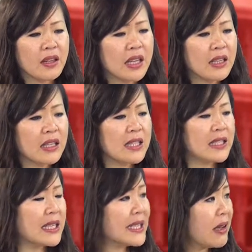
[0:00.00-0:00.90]
cái, cái chị
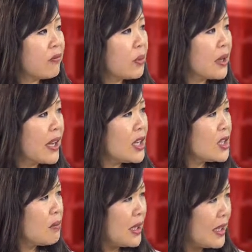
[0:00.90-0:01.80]
chị Sam from cái
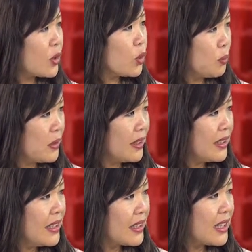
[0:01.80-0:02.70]
Asian Media Group đó okay.